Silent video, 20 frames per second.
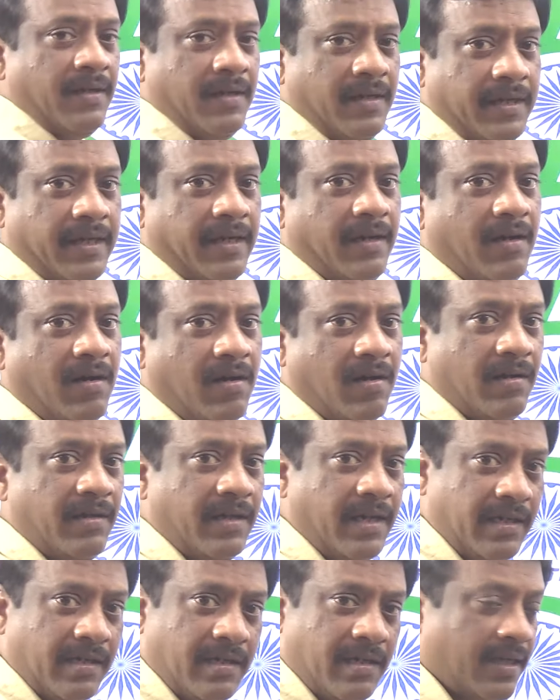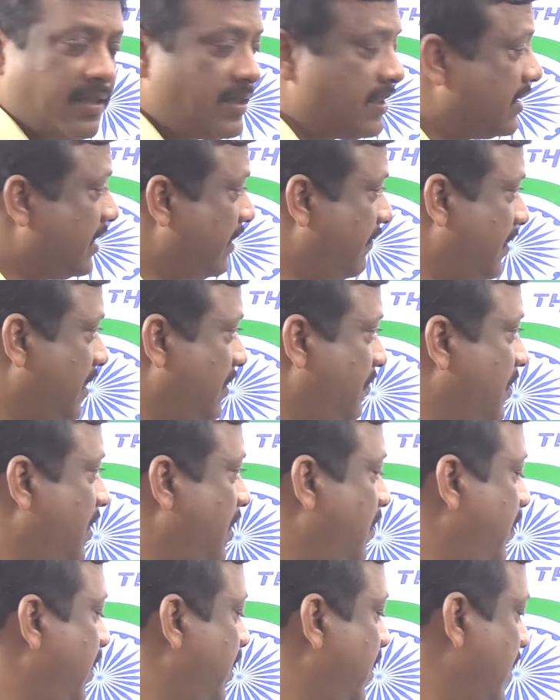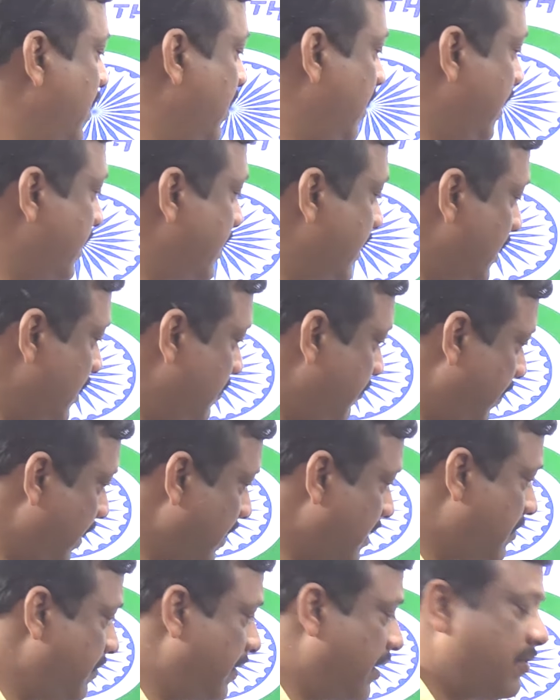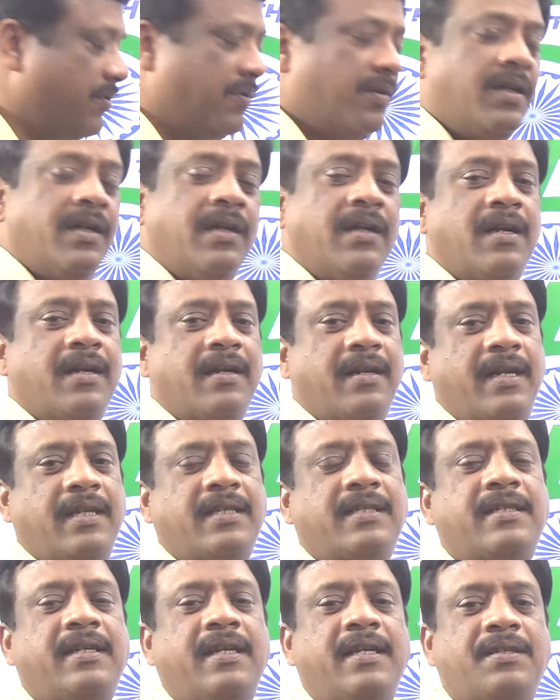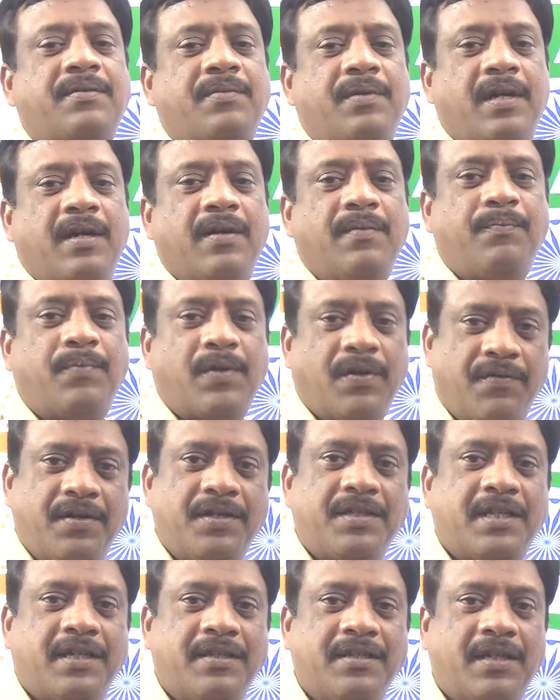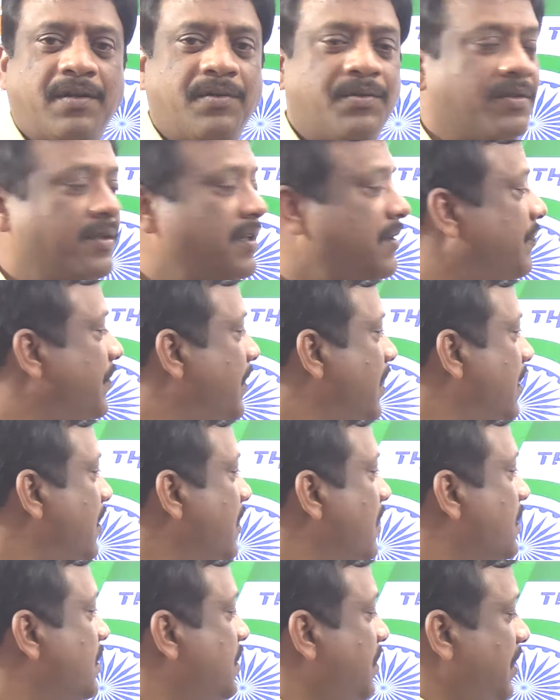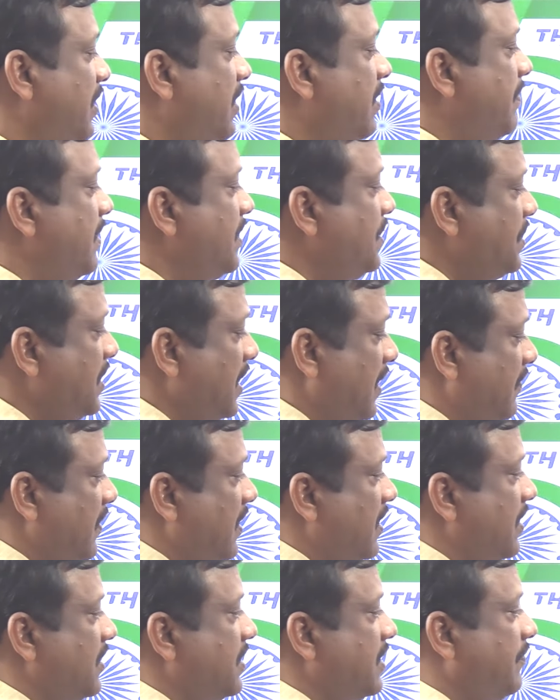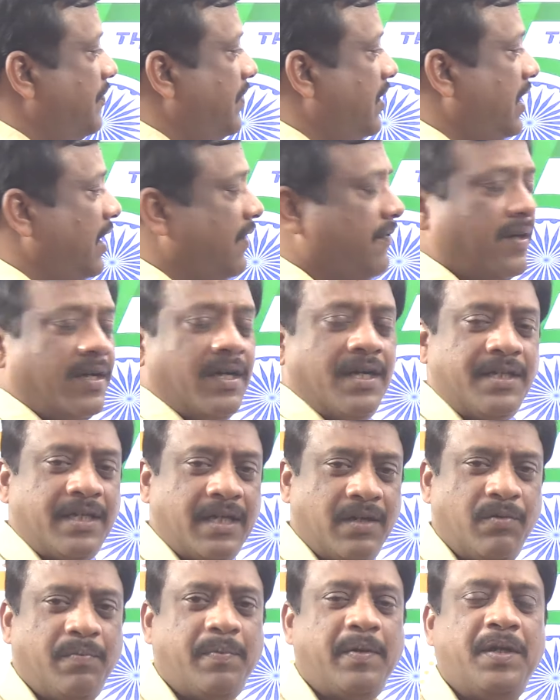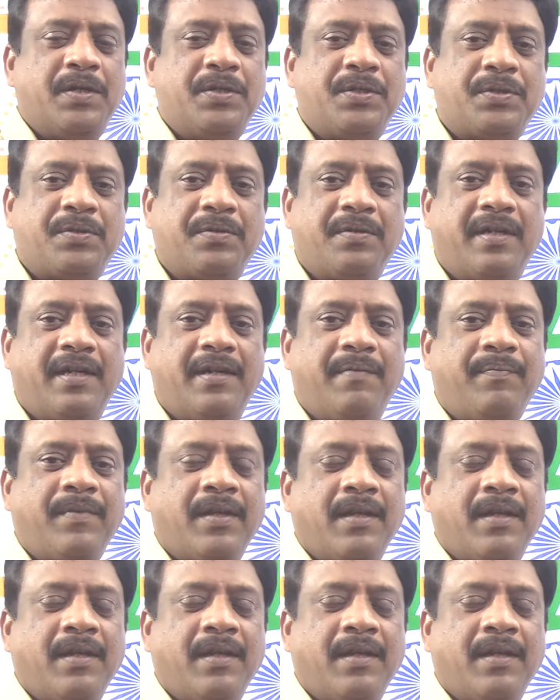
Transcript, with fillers: అంటే ఆన్లైన్ క్లాసెస్ ఏవైతే ఉన్నాయో రికార్డెడ్ క్లాసెస్ ప్లస్ మీకు టెస్ట్ సిరీస్ కూడా ప్రొవైడ్ చేయడం జరుగుతుంది సో ఇదొక మంచి అవకాశం ఈ అవకాశాన్ని ఉపయోగించుకోండి